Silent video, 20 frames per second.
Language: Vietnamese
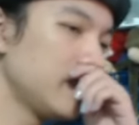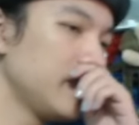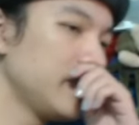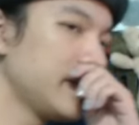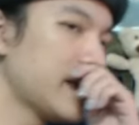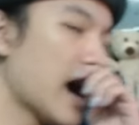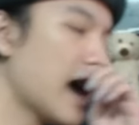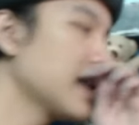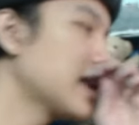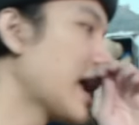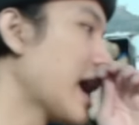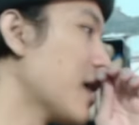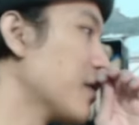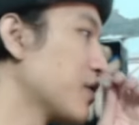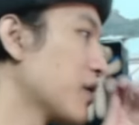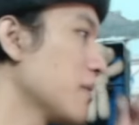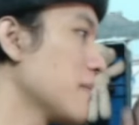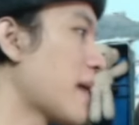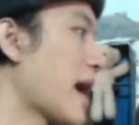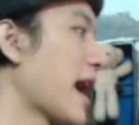giới thiệu
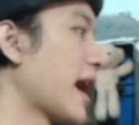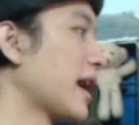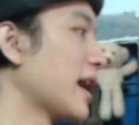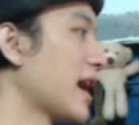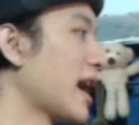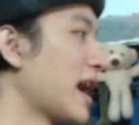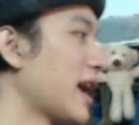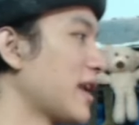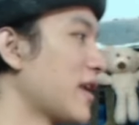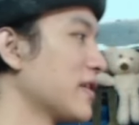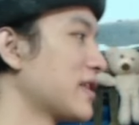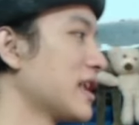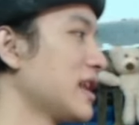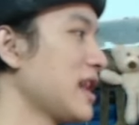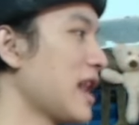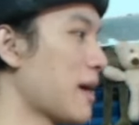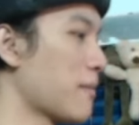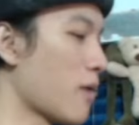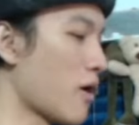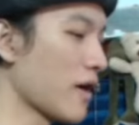cho mấy bạn đó chính
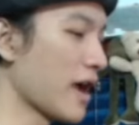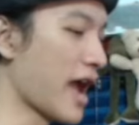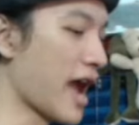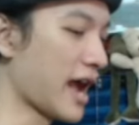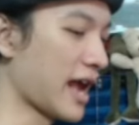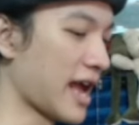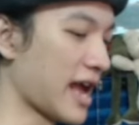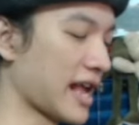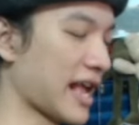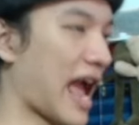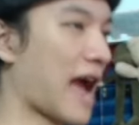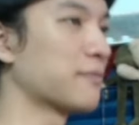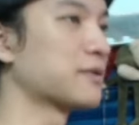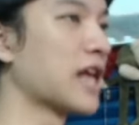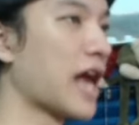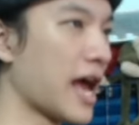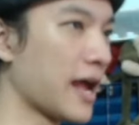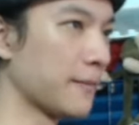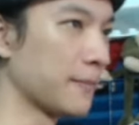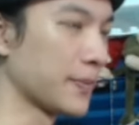là món ăn
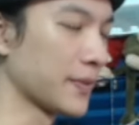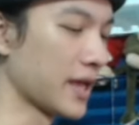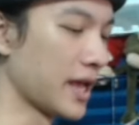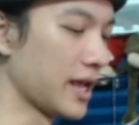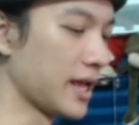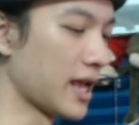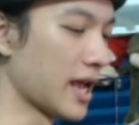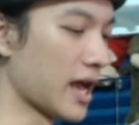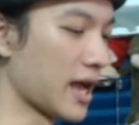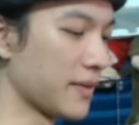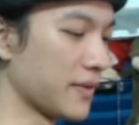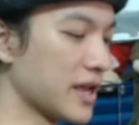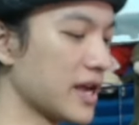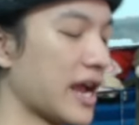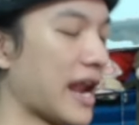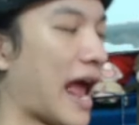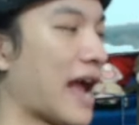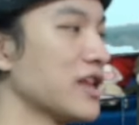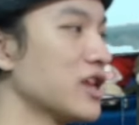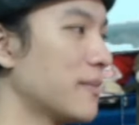KFC. Thì như
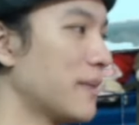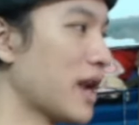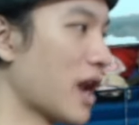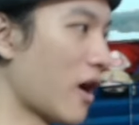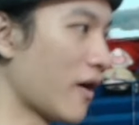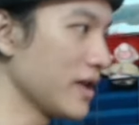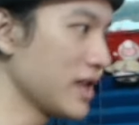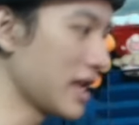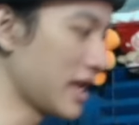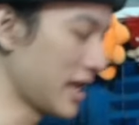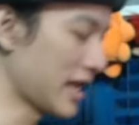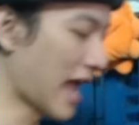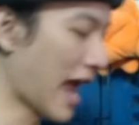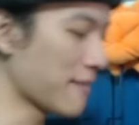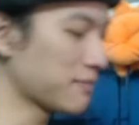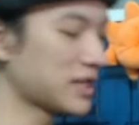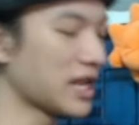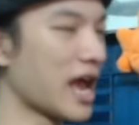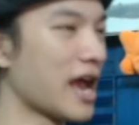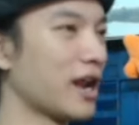hồi nãy vừa mới nói thì
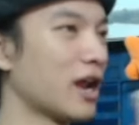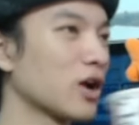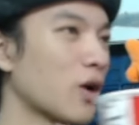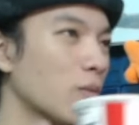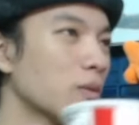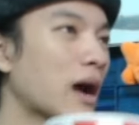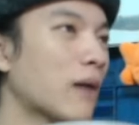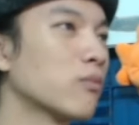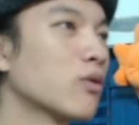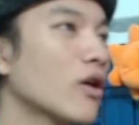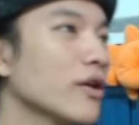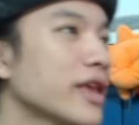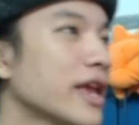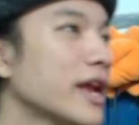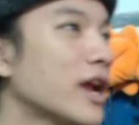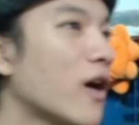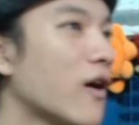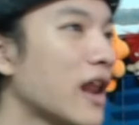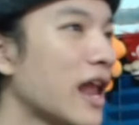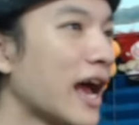KFC nó cũng không có
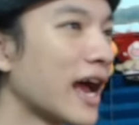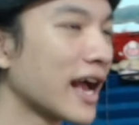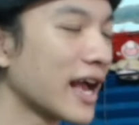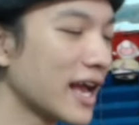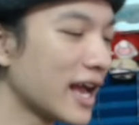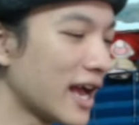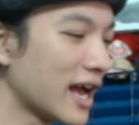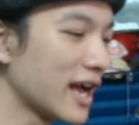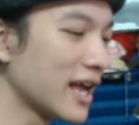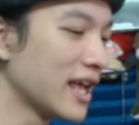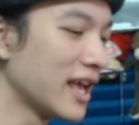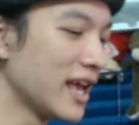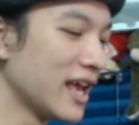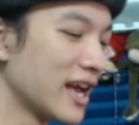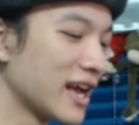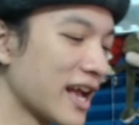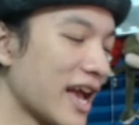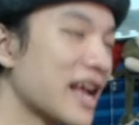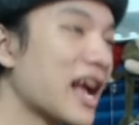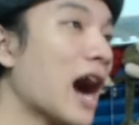gì gọi là cái
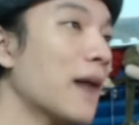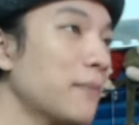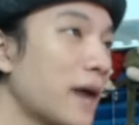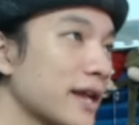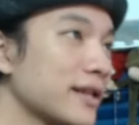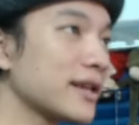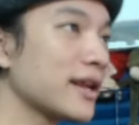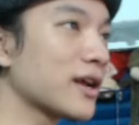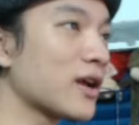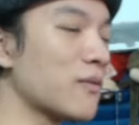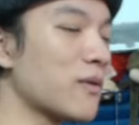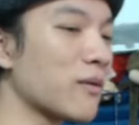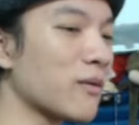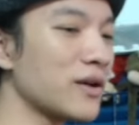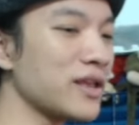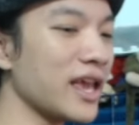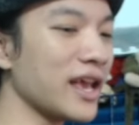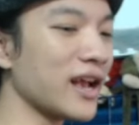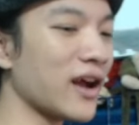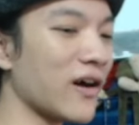gây gớm hết. Nó cũng không
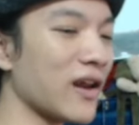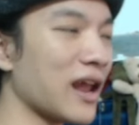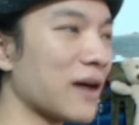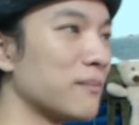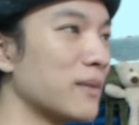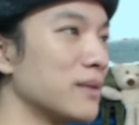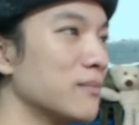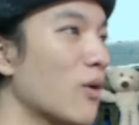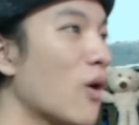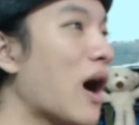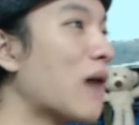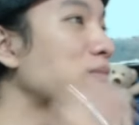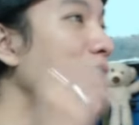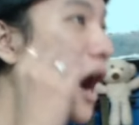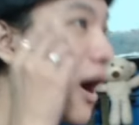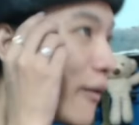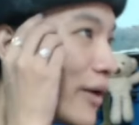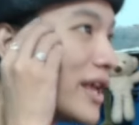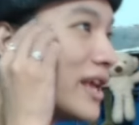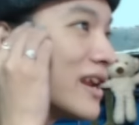có gì gọi là mình mua không
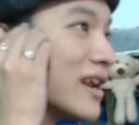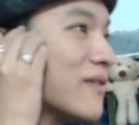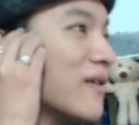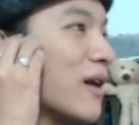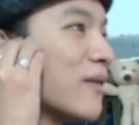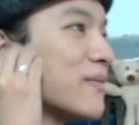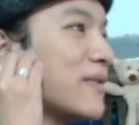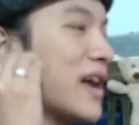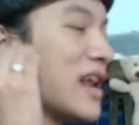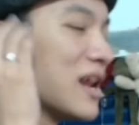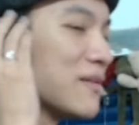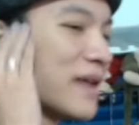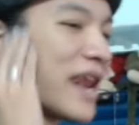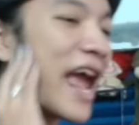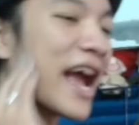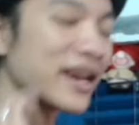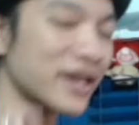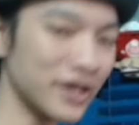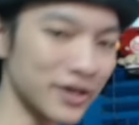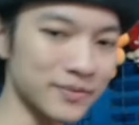nổi, đúng không? Nên là mình
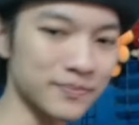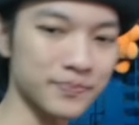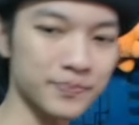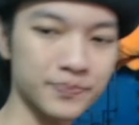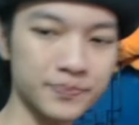ăn được.